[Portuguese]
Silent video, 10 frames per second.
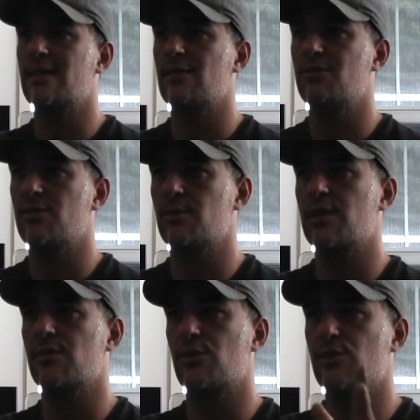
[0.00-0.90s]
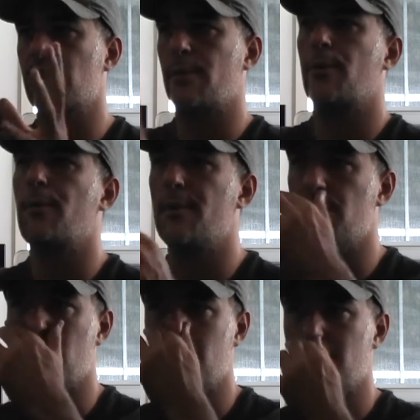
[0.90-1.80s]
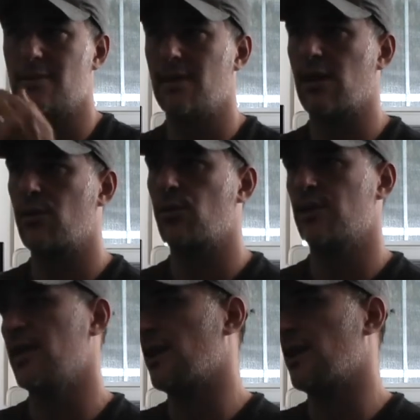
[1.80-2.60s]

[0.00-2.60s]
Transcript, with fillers: do filme que eu vou usar para abrir. A cor dele é